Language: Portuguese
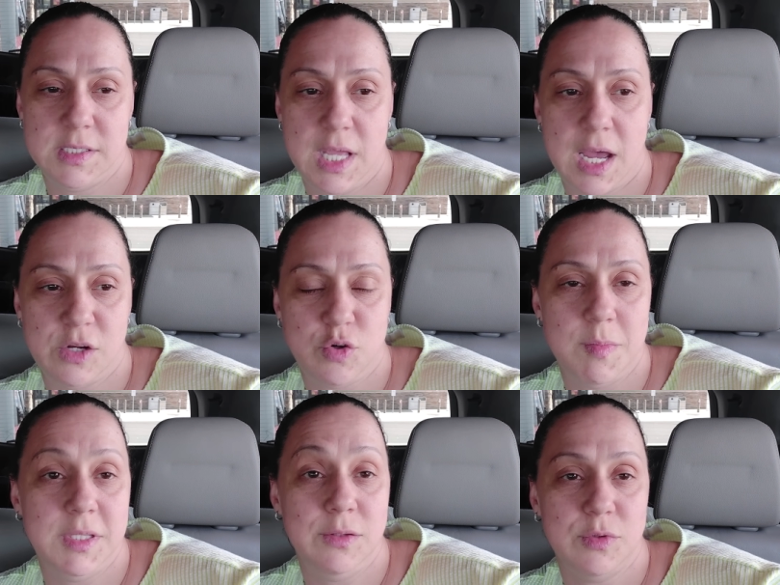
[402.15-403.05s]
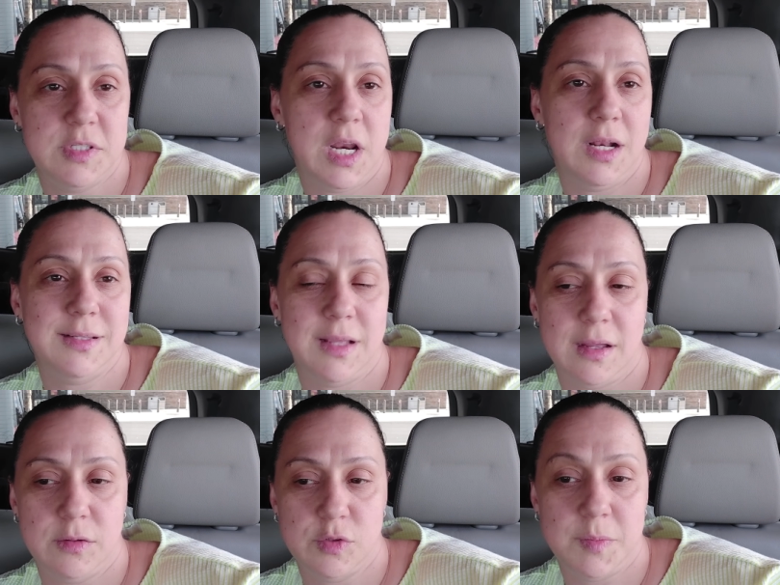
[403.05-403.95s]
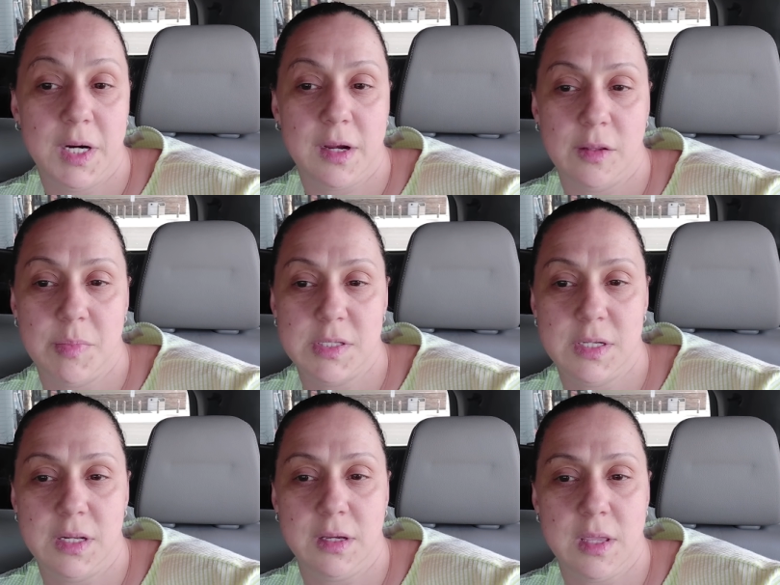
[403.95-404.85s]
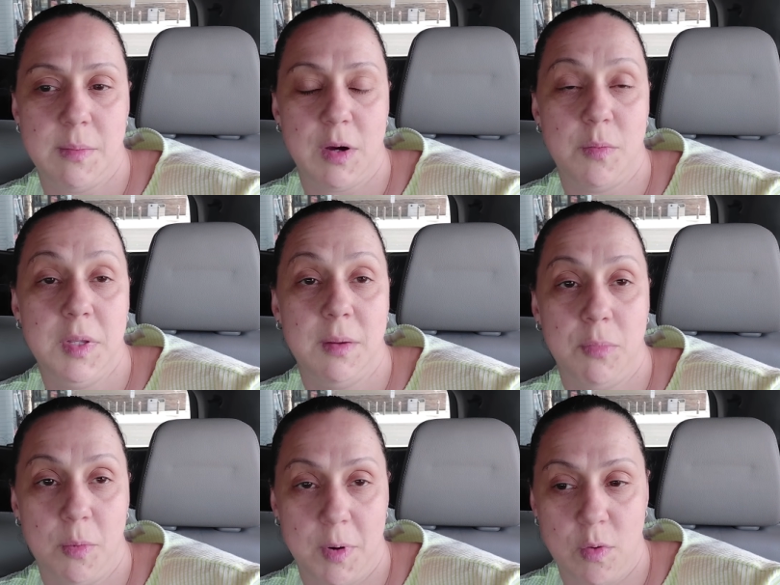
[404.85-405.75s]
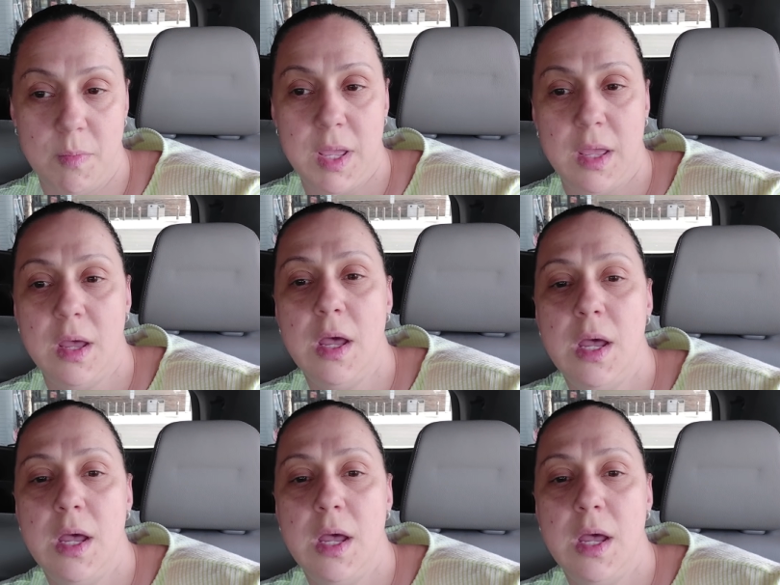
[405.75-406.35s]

Você acha comida industrializada nos mercados brasileiros aqui, mas comida boa pra comer